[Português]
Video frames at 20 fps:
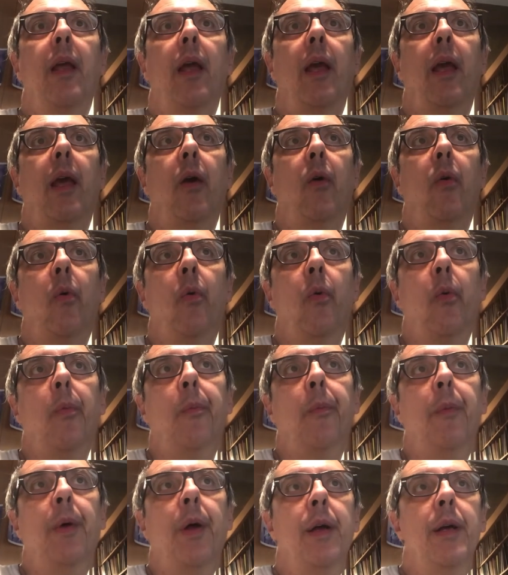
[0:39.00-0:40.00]
eu
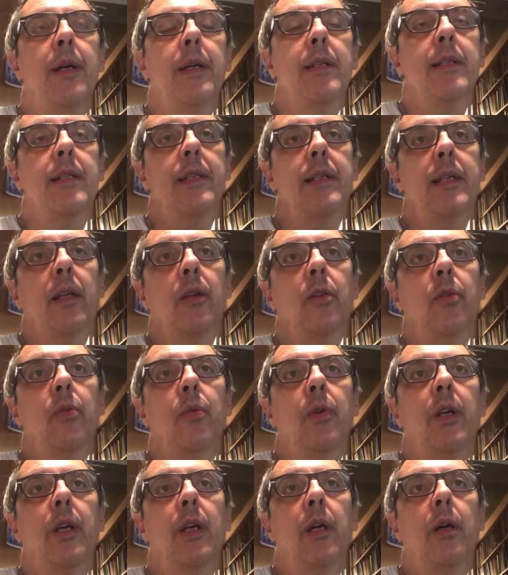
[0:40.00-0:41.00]

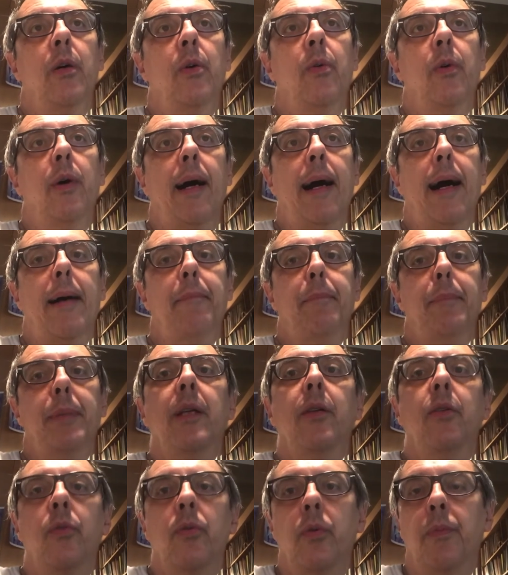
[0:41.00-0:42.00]
sinto que eu
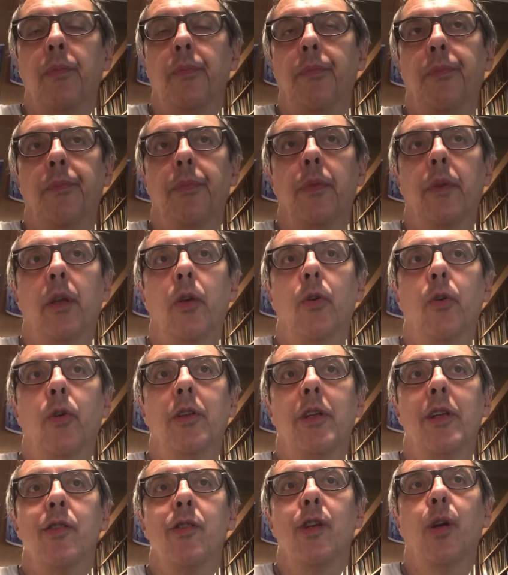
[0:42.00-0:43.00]
habito e
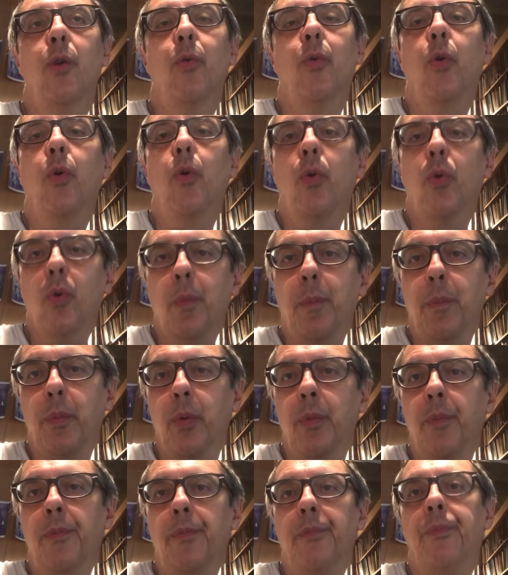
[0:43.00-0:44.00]
outras que eu
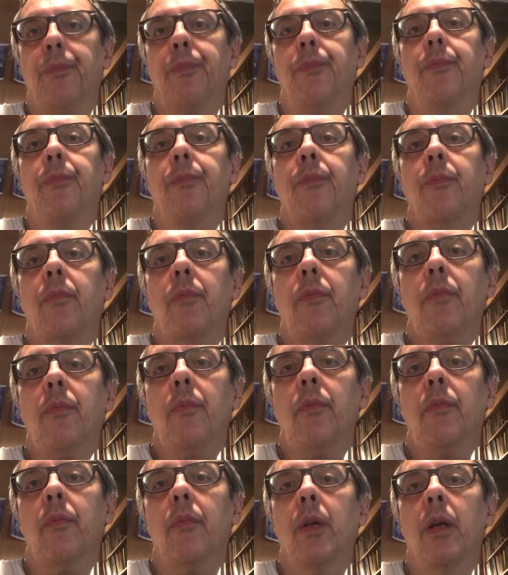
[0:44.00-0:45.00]
ocupo
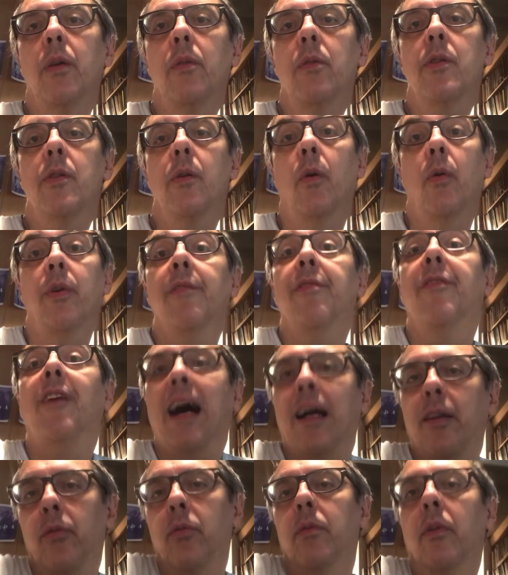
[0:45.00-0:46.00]
ou
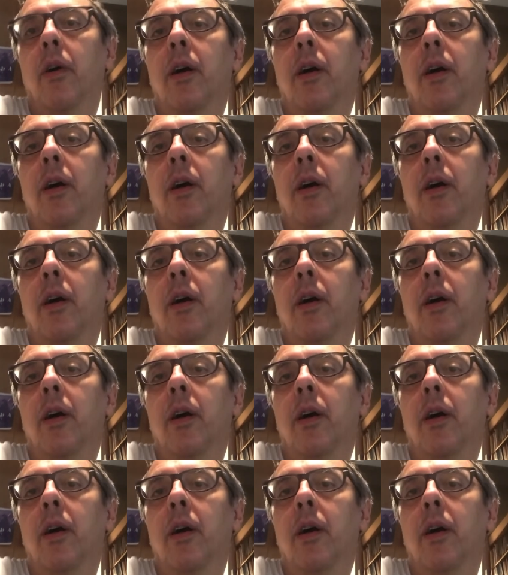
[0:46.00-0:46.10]
invado.